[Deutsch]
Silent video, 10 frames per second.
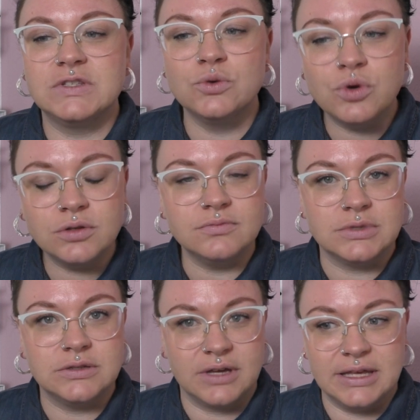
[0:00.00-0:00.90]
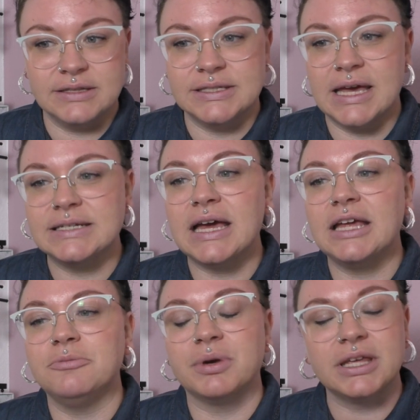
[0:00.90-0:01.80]
suchen zu gehen. Sie hat
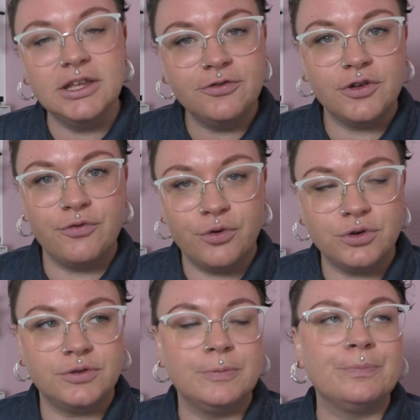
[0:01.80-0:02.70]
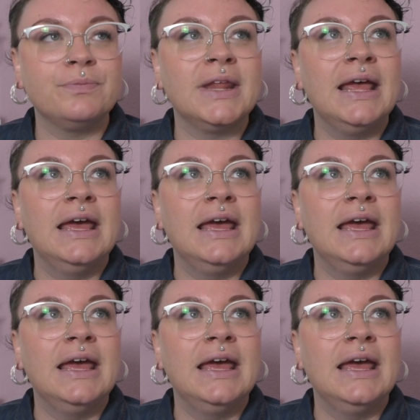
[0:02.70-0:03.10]
einen Brief gefunden,